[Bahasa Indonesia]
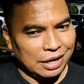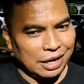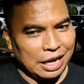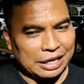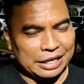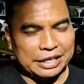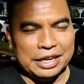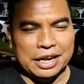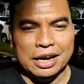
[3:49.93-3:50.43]

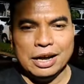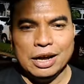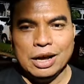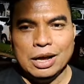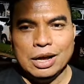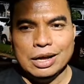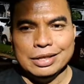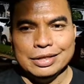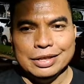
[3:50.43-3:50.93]
Artinya
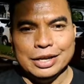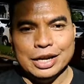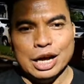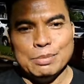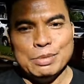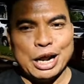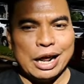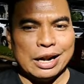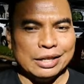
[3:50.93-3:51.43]

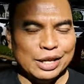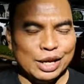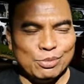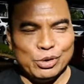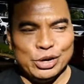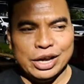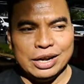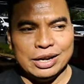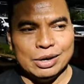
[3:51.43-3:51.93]
tidak berarti
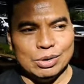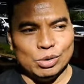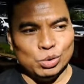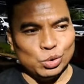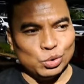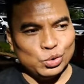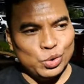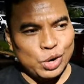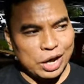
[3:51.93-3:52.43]
kemudian
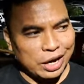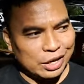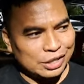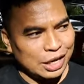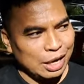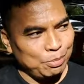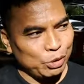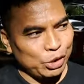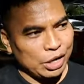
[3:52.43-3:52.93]
untuk juara
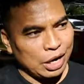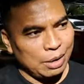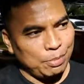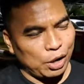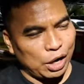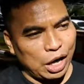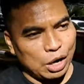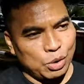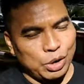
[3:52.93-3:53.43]
saya punya
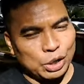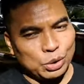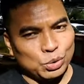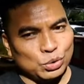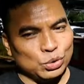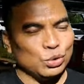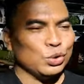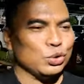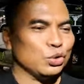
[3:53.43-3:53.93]
perlakuan
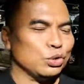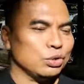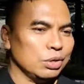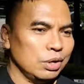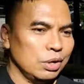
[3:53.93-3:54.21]
khusus